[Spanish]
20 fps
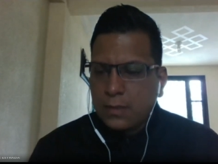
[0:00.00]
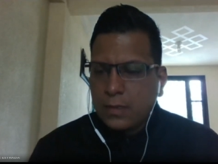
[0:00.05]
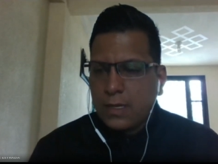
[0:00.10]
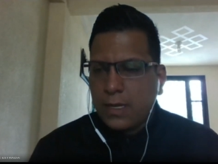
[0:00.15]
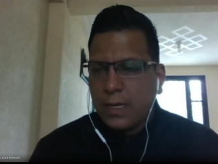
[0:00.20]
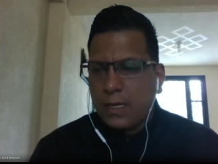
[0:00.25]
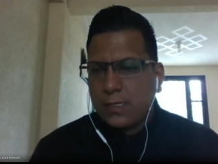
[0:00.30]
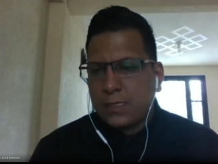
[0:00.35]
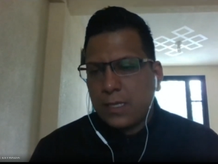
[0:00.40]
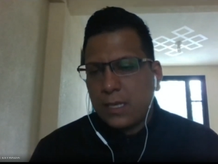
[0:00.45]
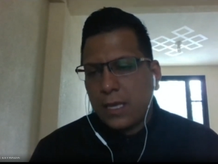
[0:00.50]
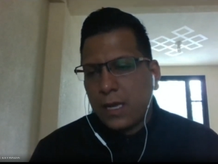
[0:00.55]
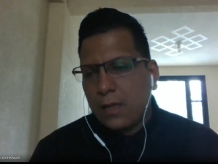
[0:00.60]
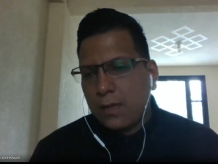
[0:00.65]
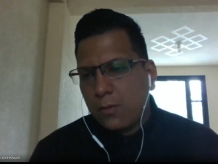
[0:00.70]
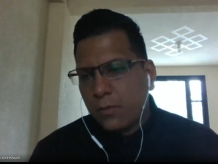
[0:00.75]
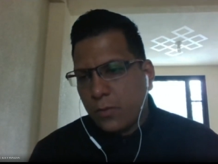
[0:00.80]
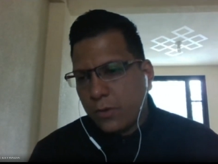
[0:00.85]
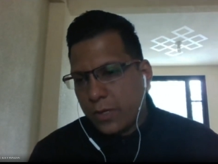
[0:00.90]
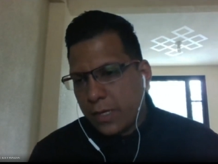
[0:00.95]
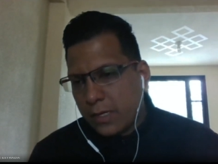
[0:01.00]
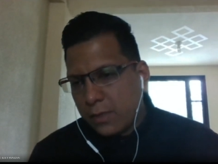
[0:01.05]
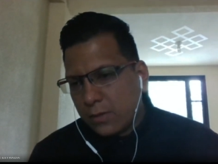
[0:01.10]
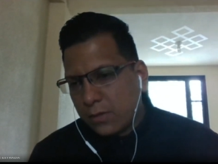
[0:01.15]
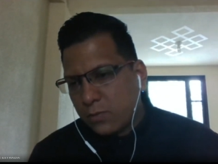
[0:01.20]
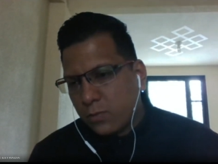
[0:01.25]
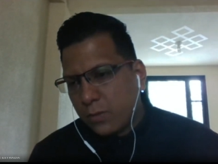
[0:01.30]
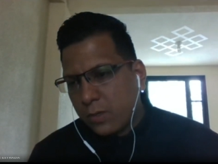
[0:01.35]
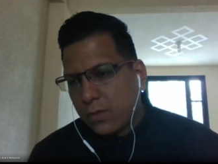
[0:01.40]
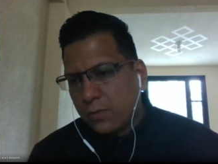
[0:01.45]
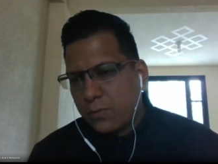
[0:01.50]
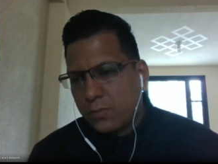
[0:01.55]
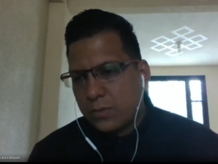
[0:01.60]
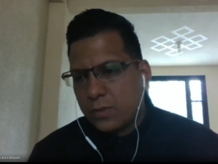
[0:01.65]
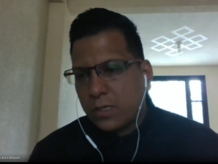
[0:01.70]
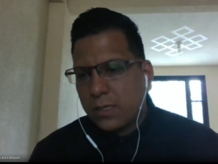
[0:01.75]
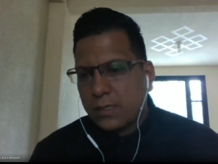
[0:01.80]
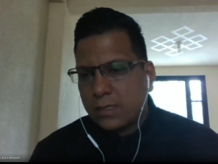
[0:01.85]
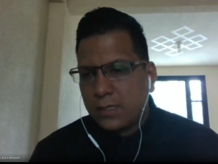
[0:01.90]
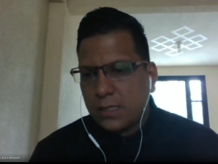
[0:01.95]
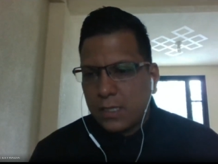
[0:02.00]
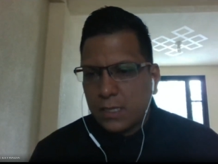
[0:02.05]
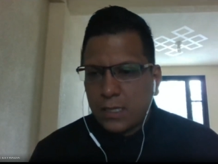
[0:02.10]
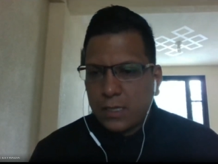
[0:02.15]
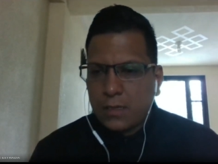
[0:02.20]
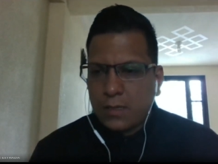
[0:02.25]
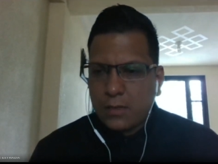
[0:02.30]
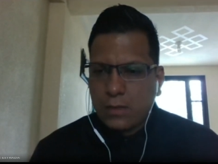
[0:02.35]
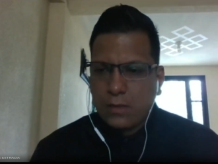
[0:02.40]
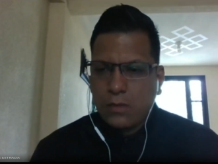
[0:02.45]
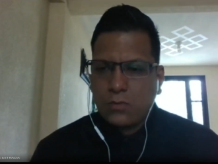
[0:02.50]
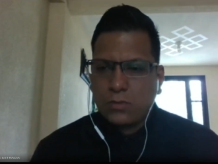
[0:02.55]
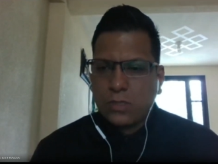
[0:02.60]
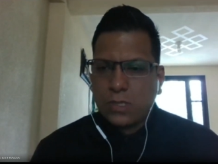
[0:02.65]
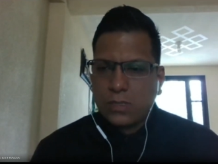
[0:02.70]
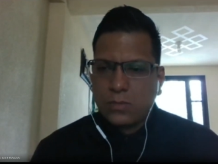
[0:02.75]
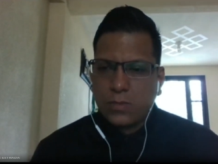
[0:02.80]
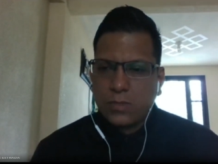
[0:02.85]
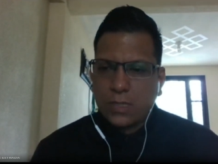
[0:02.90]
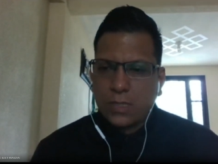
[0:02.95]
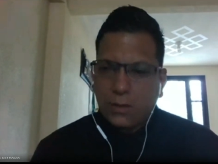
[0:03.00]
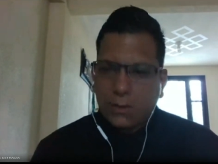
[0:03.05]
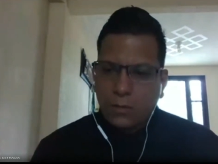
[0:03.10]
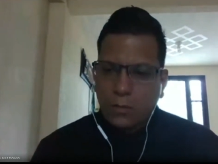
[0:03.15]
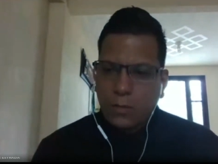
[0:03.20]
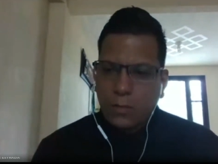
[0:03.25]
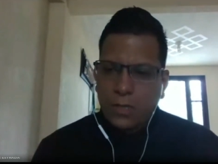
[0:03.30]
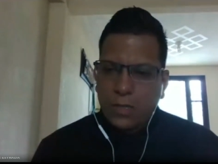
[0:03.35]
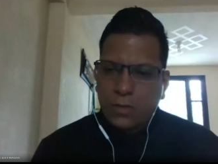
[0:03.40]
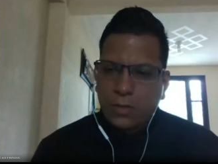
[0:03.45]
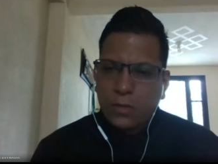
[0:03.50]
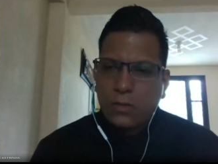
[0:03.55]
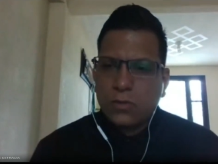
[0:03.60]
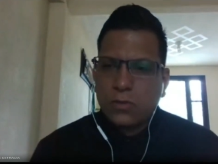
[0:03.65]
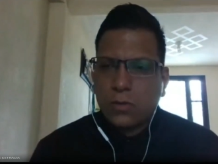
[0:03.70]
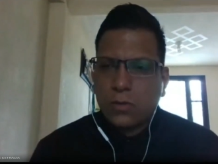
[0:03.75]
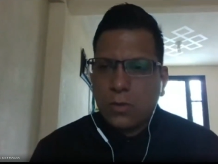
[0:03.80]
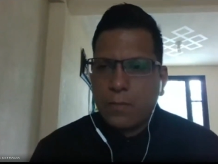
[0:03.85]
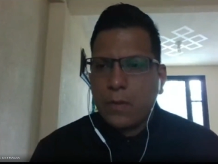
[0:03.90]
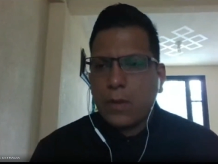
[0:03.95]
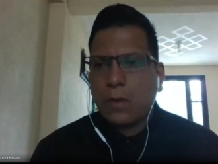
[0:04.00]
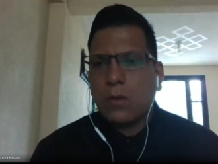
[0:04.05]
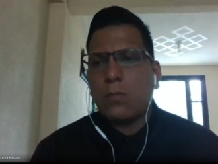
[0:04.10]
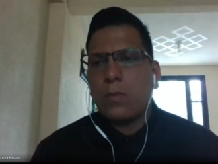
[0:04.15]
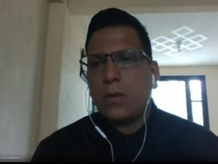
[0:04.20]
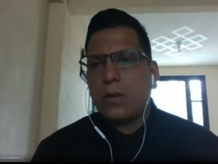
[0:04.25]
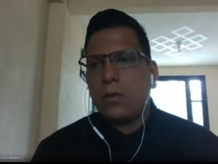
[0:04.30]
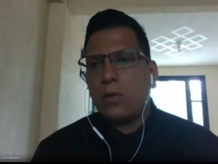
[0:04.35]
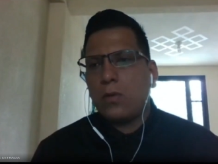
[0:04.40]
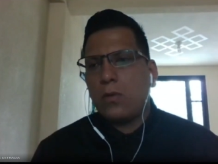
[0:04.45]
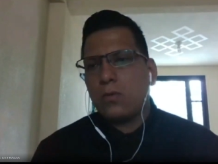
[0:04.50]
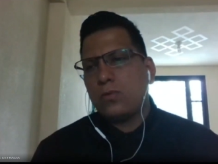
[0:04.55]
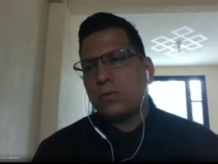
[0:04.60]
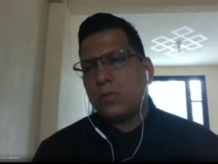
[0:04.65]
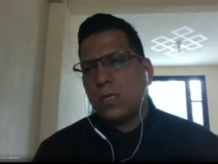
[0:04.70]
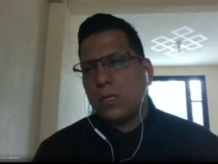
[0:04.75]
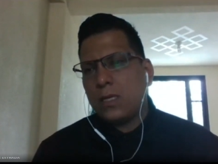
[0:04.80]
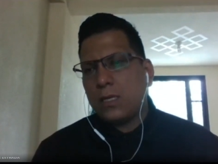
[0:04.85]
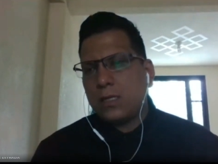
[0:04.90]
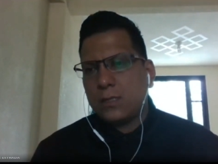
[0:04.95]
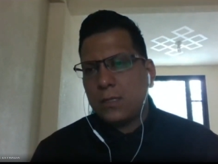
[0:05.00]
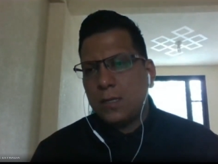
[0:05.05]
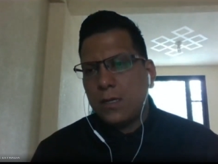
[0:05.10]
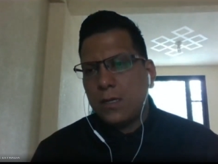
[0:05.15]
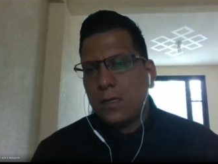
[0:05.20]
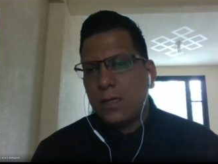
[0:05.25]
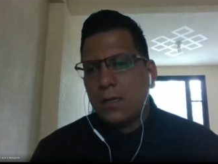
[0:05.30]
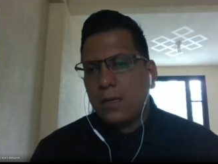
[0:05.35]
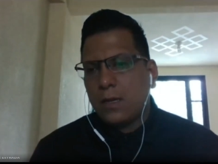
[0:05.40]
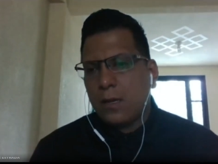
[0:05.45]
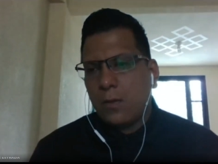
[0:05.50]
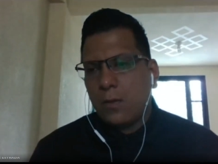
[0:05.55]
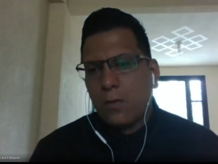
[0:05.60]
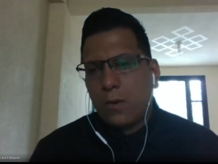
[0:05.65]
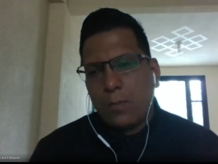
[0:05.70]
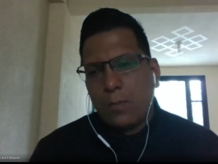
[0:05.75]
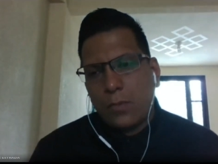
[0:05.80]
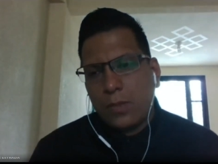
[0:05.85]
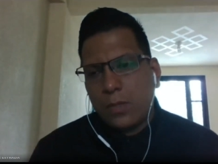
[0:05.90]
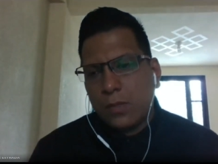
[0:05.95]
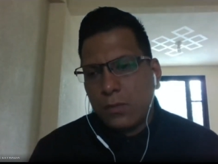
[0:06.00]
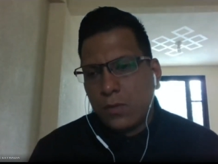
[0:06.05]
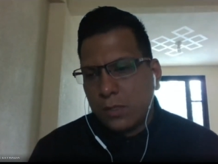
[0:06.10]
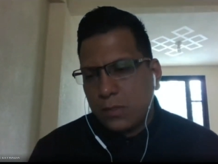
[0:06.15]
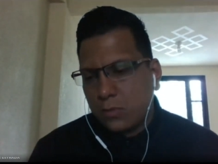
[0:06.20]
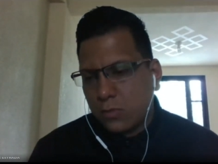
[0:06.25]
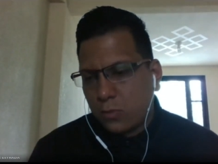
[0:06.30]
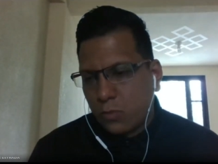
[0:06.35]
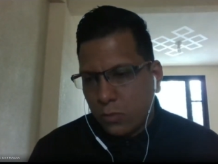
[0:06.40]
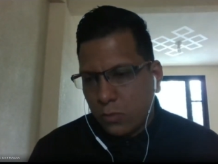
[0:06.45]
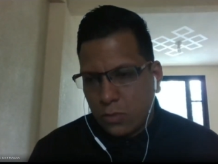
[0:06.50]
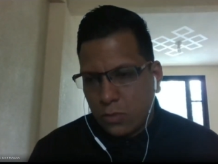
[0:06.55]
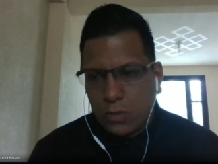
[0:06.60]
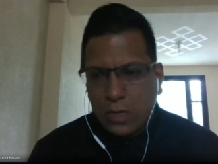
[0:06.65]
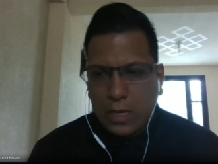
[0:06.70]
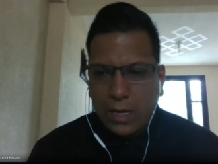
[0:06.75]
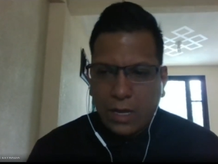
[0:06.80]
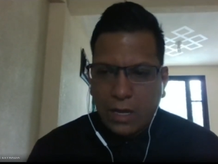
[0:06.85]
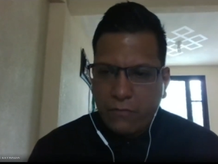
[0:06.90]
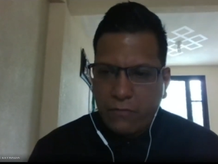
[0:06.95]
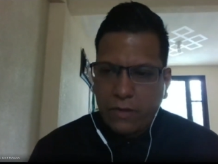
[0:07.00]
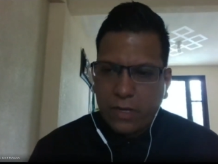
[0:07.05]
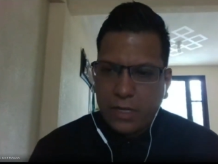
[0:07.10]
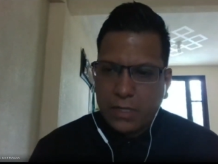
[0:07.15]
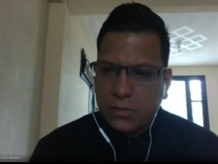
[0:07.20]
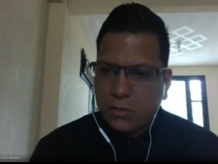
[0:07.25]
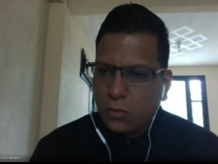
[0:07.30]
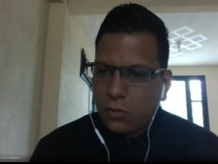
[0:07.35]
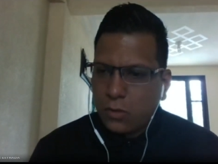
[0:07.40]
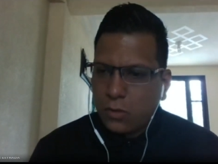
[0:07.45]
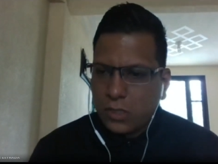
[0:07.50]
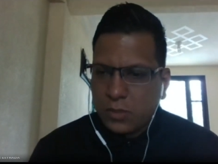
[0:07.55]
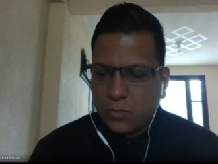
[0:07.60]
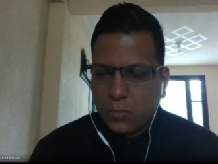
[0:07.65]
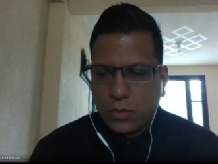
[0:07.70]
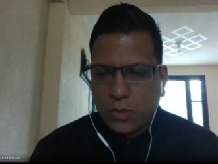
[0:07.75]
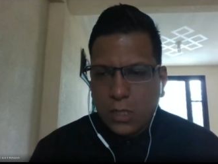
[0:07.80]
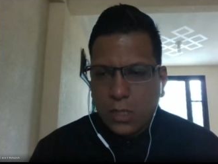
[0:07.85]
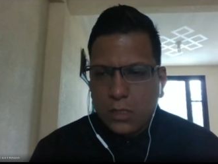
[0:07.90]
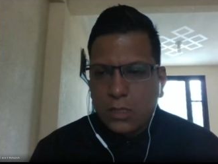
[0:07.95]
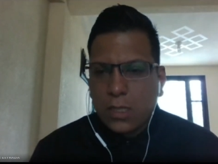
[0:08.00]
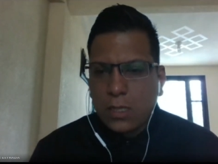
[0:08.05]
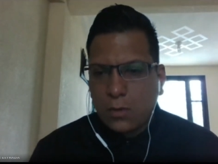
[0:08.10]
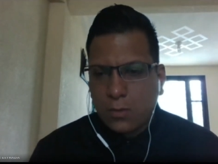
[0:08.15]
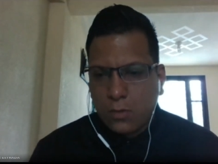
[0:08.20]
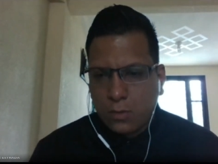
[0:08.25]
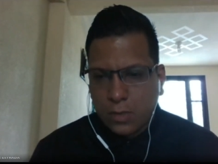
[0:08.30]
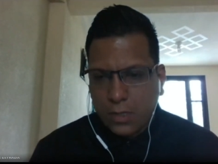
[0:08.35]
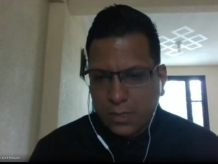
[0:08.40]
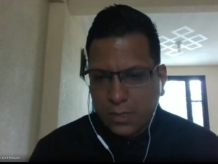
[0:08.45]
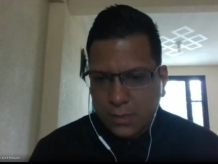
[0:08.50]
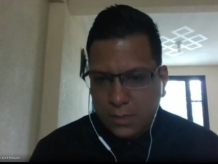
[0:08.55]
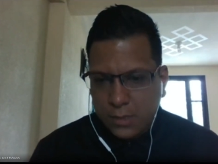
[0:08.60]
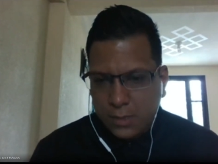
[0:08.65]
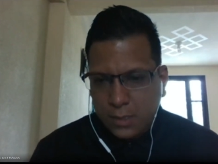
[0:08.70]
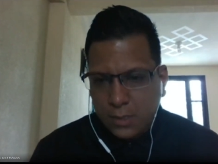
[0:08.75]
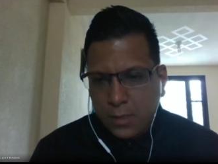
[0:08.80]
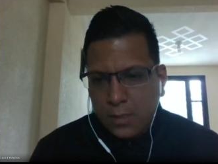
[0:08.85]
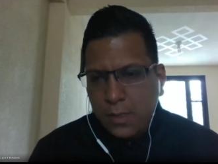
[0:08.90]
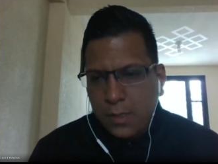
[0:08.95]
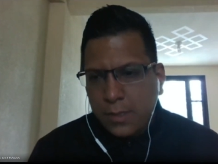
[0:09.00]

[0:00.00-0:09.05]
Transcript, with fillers: que les ha dejado proyectos, pero pues, en sí ustedes me están cumpliendo y yo estoy cumpliendo con ustedes, igual poniéndoles la calificación correspondiente y lo que es.